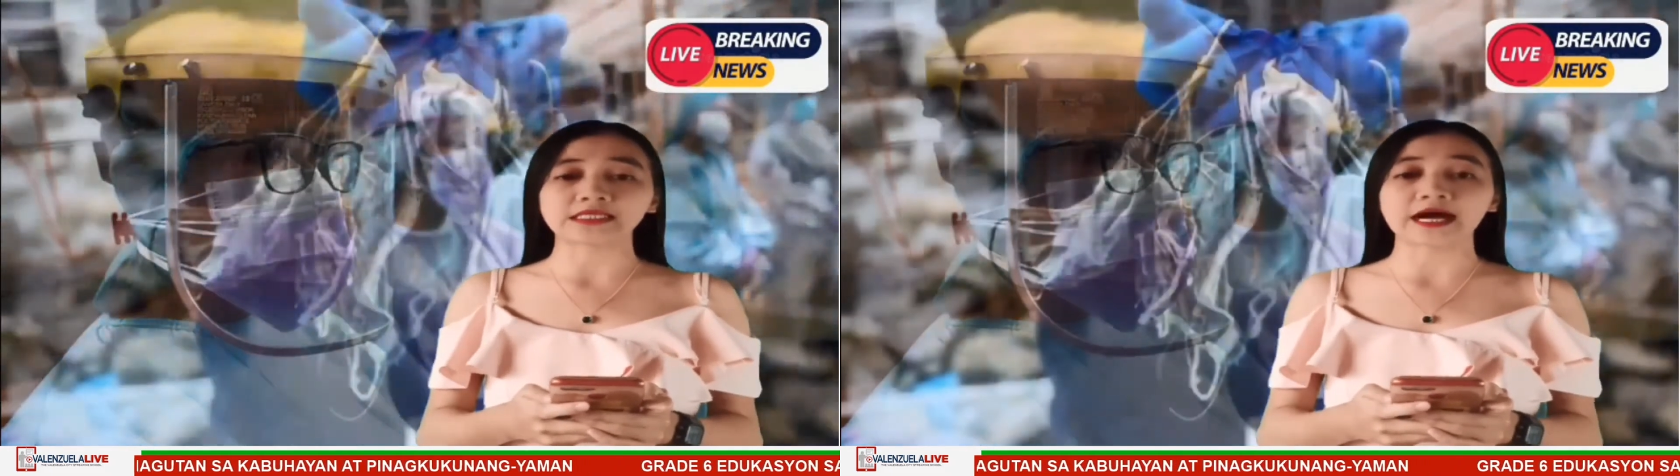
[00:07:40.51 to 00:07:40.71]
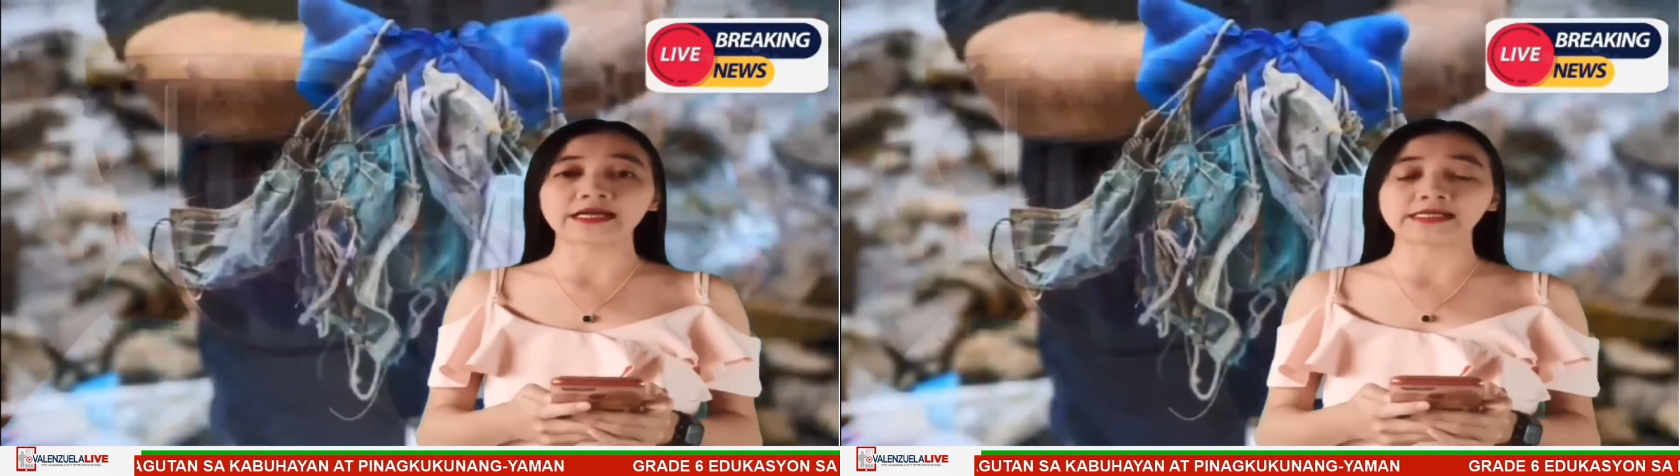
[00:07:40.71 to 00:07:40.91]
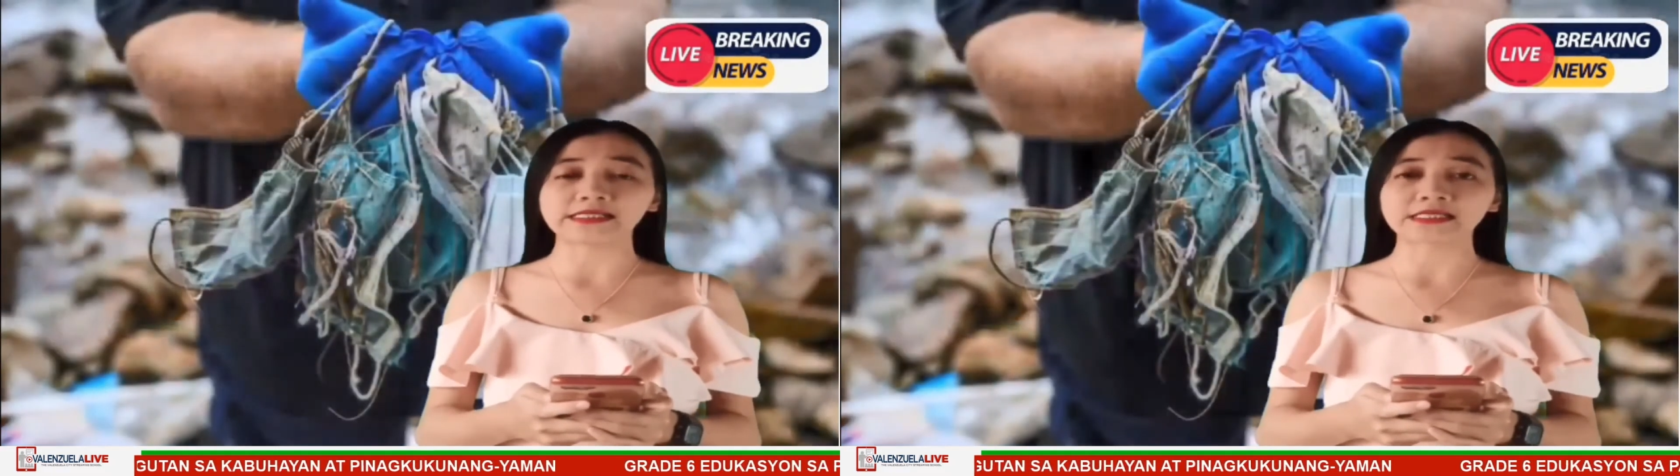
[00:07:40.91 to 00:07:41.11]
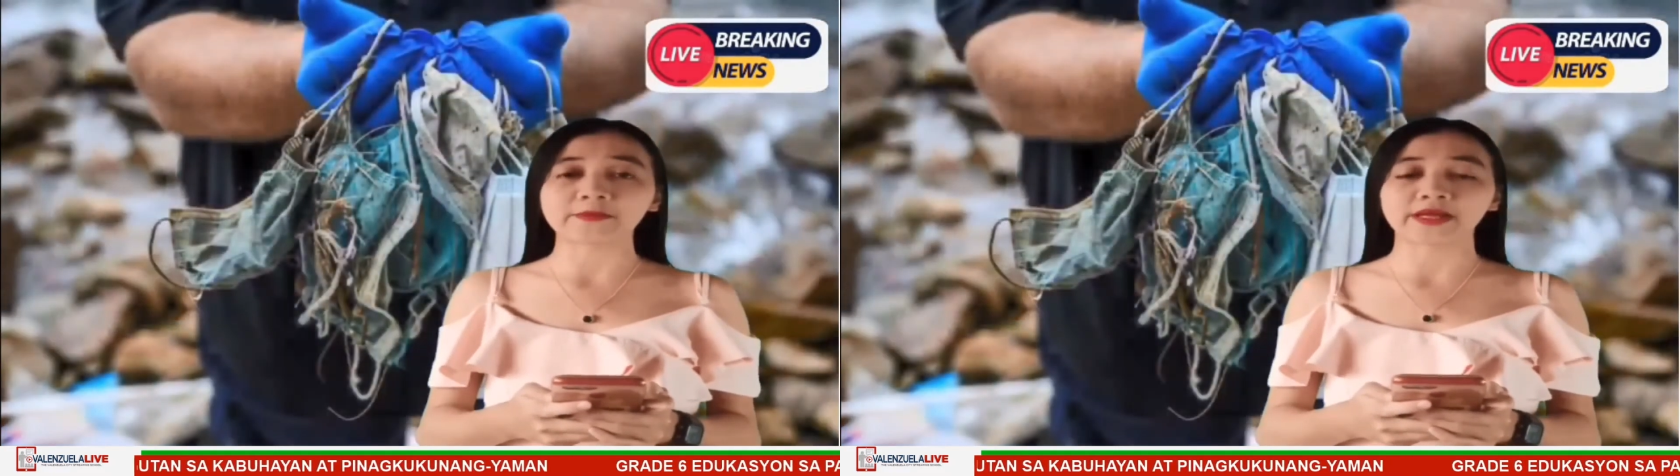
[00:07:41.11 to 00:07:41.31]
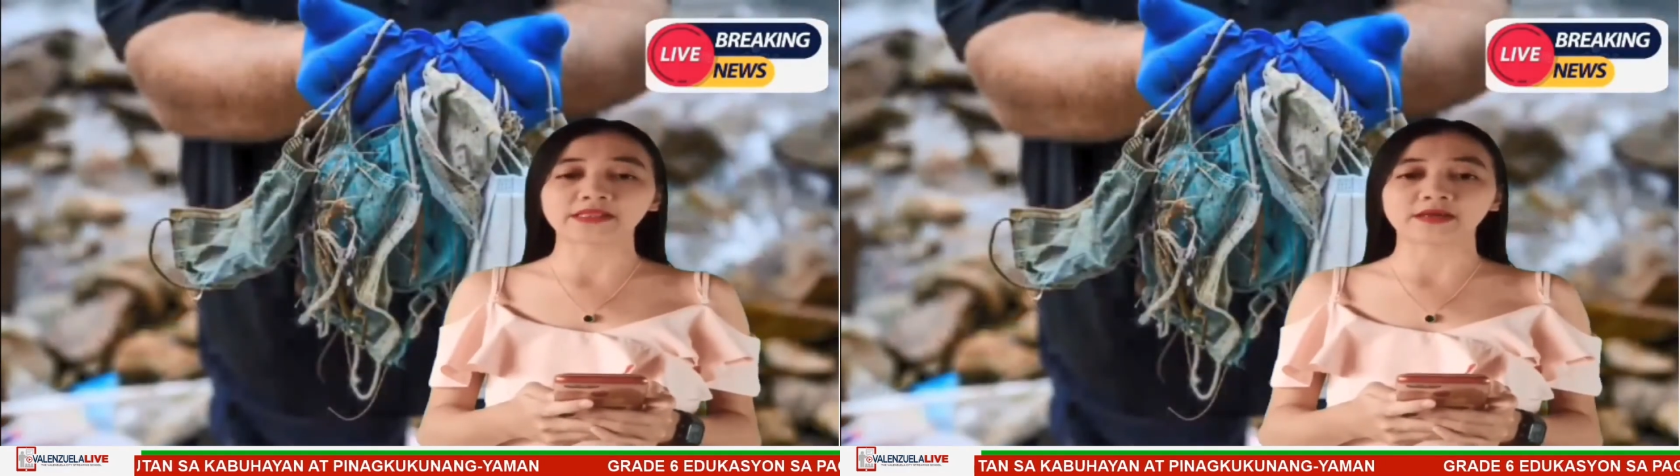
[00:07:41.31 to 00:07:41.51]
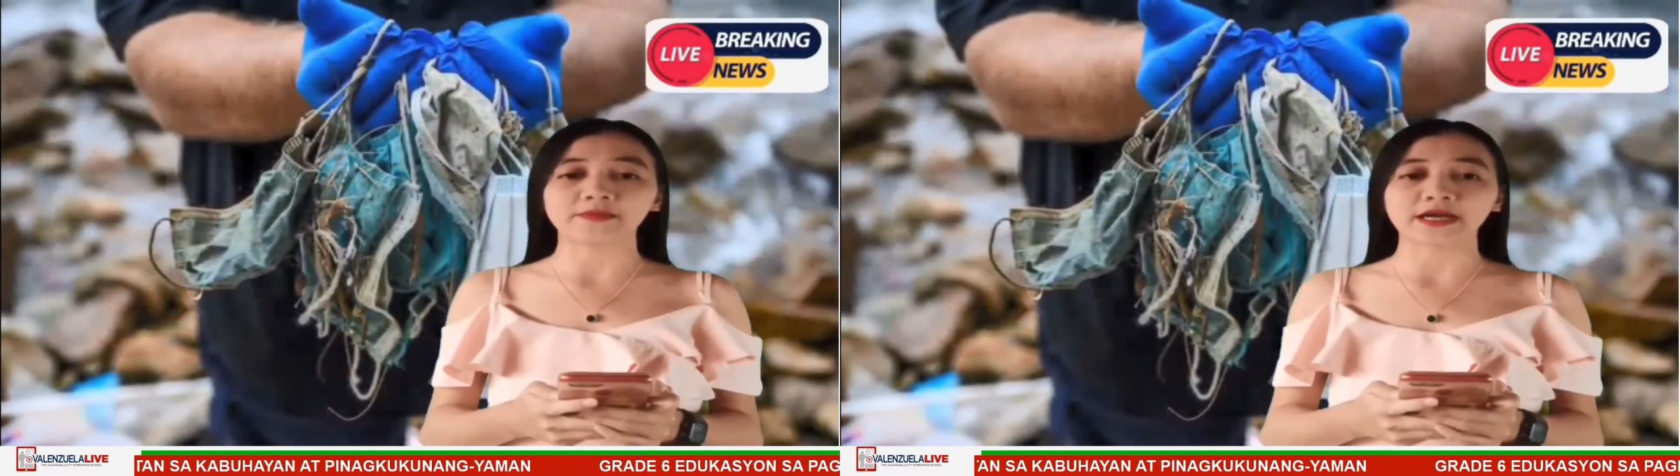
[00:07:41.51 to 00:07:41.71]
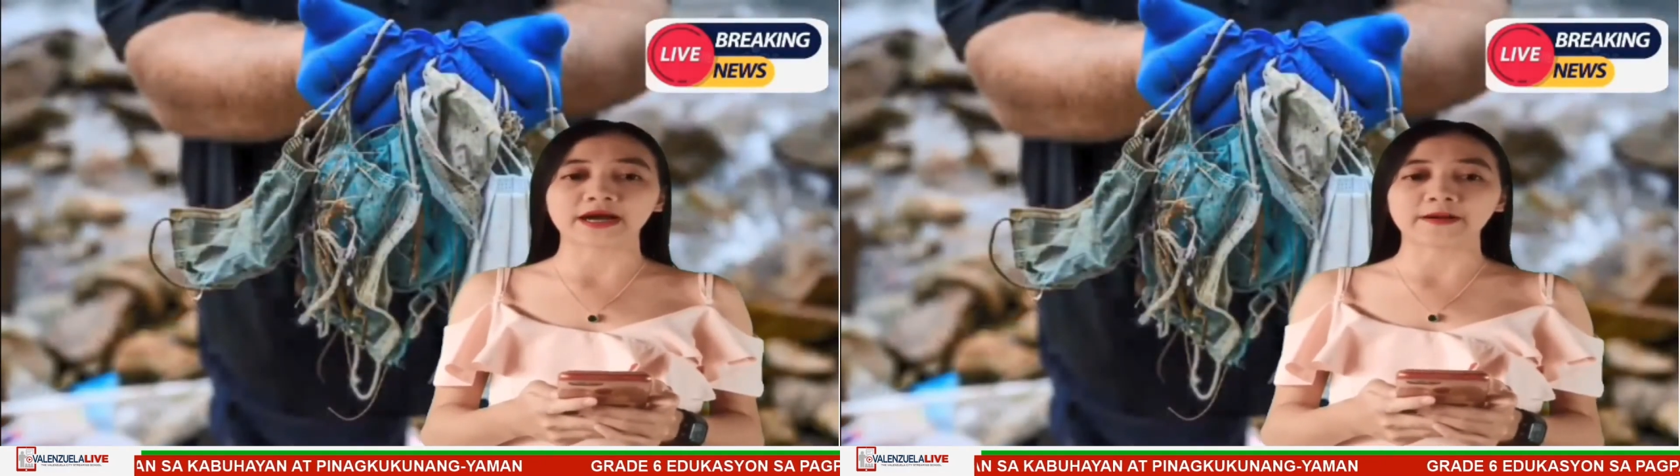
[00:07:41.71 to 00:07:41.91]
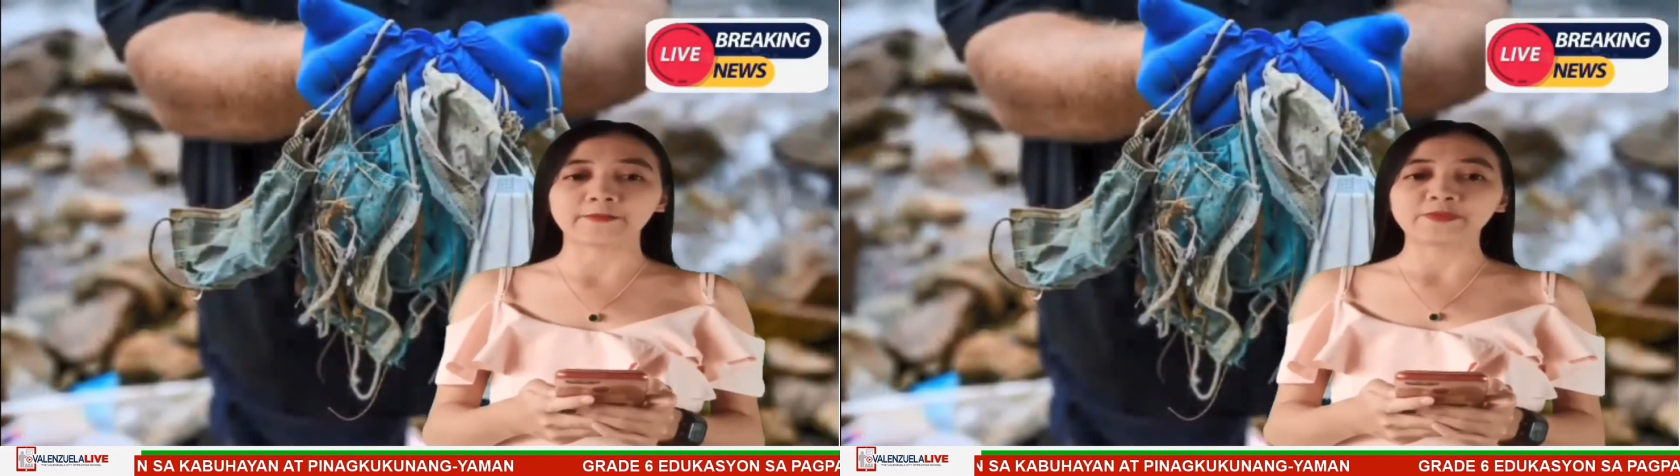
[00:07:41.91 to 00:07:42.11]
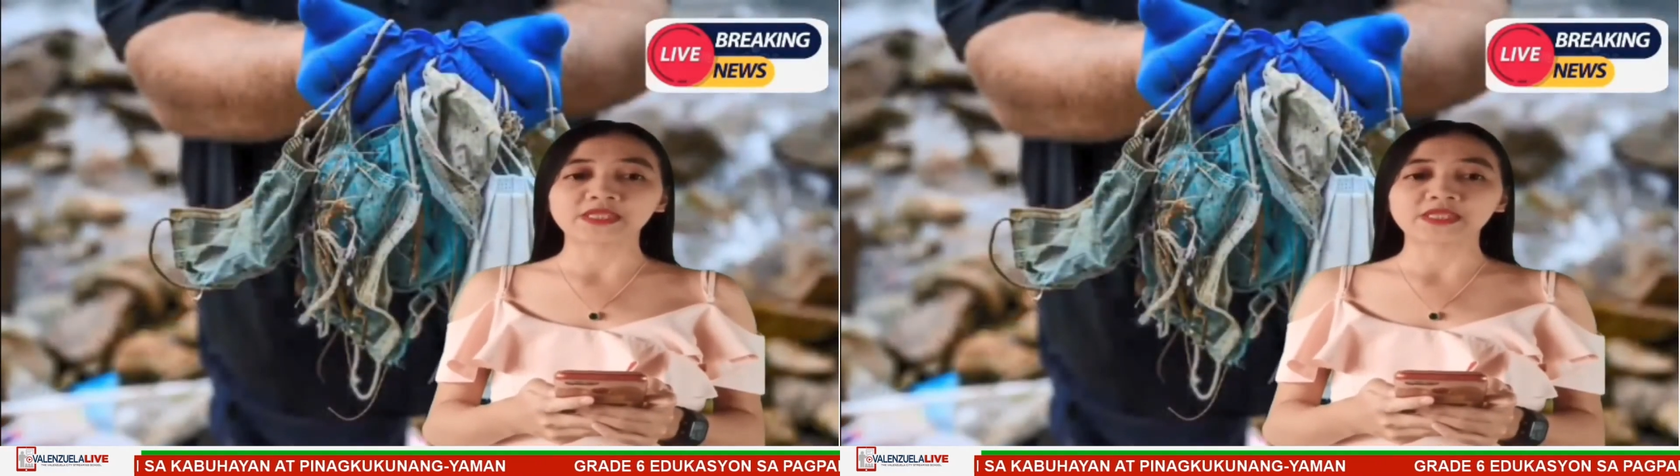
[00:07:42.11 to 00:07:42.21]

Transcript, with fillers: dahil sa pandemya.